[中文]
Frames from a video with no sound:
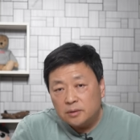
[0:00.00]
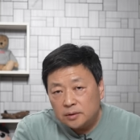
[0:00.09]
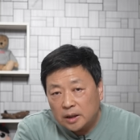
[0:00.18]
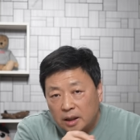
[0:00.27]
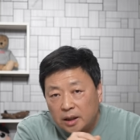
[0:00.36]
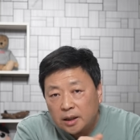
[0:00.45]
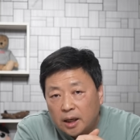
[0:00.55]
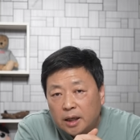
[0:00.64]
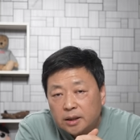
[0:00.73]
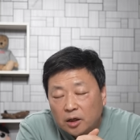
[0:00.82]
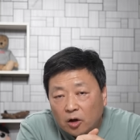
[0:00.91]
大家可以
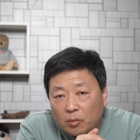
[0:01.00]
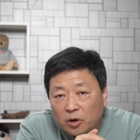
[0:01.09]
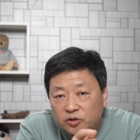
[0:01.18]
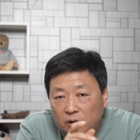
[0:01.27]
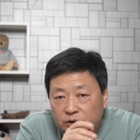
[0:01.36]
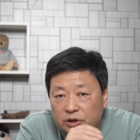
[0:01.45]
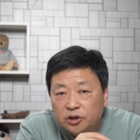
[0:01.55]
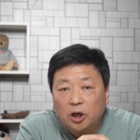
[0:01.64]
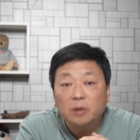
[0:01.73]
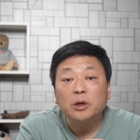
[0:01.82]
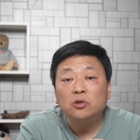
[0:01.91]
看一下老毛早期的
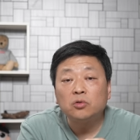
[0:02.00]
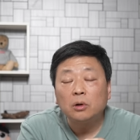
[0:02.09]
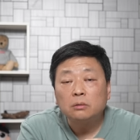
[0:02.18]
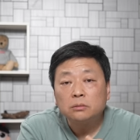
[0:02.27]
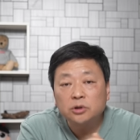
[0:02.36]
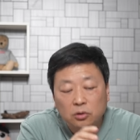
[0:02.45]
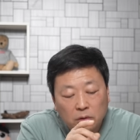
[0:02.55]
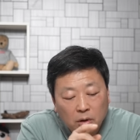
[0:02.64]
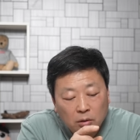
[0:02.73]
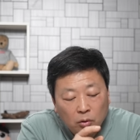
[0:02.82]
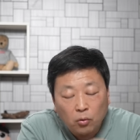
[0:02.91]
成名作，叫
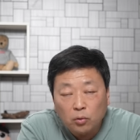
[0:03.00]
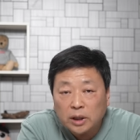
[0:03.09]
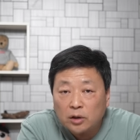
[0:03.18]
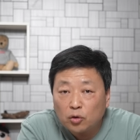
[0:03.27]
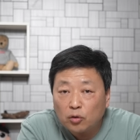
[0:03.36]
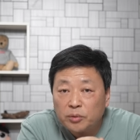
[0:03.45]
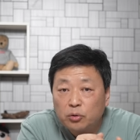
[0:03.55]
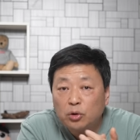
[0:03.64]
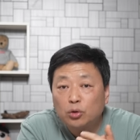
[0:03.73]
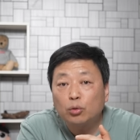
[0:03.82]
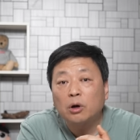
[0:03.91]
做《湖南农民
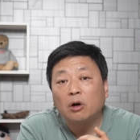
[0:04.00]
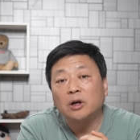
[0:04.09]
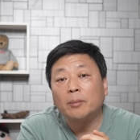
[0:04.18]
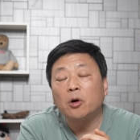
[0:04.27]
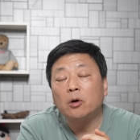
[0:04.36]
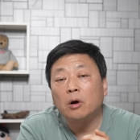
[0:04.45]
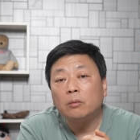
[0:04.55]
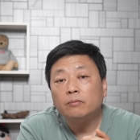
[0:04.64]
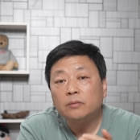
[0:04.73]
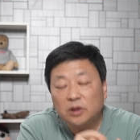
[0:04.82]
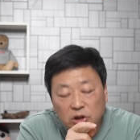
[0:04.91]
运动考察报告》。
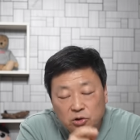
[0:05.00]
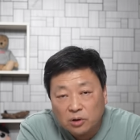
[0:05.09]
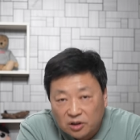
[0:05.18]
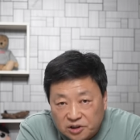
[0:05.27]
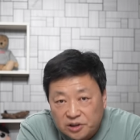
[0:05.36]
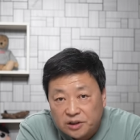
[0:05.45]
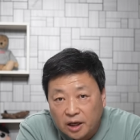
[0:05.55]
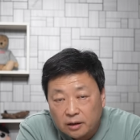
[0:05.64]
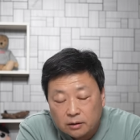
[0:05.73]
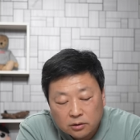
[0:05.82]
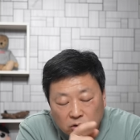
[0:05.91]
一九二七
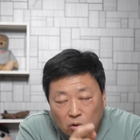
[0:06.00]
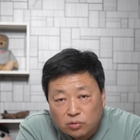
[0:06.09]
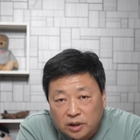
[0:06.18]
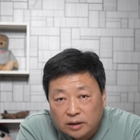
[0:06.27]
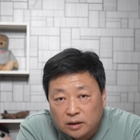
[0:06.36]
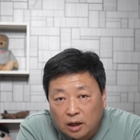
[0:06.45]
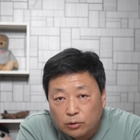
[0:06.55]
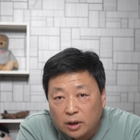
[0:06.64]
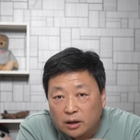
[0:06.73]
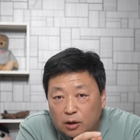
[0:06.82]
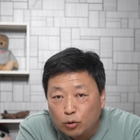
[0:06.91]
年，共产党
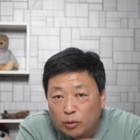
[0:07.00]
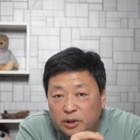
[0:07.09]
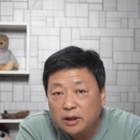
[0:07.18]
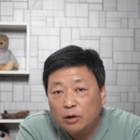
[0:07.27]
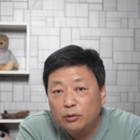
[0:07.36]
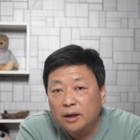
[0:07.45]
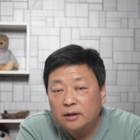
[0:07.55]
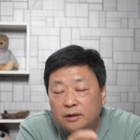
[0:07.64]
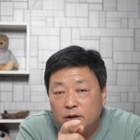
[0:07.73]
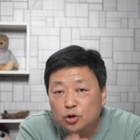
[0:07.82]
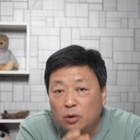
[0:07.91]
员和国民党员
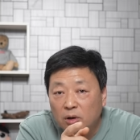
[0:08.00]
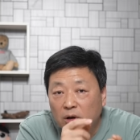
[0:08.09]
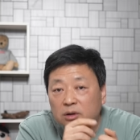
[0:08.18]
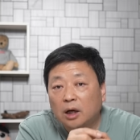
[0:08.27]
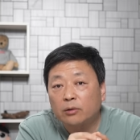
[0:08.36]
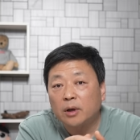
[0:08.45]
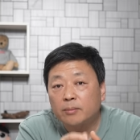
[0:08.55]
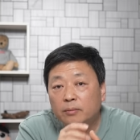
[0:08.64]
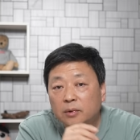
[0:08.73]
双料党员，